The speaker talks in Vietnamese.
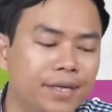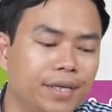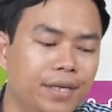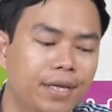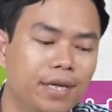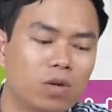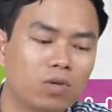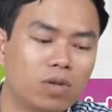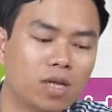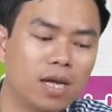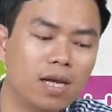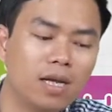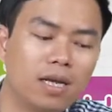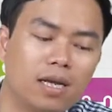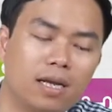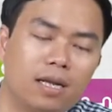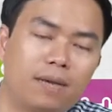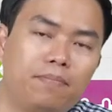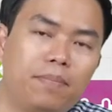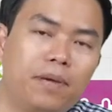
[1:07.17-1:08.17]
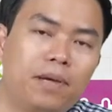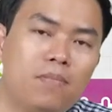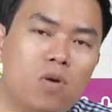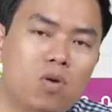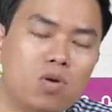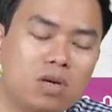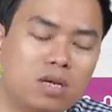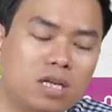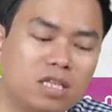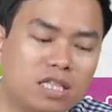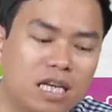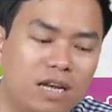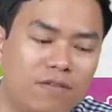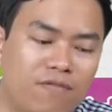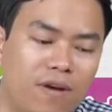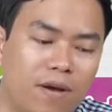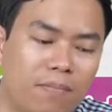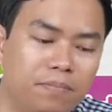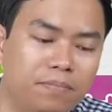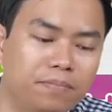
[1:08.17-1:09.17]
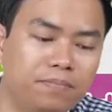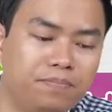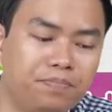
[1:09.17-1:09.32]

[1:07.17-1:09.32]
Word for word: thì đầu tiên là P1 là sản phẩm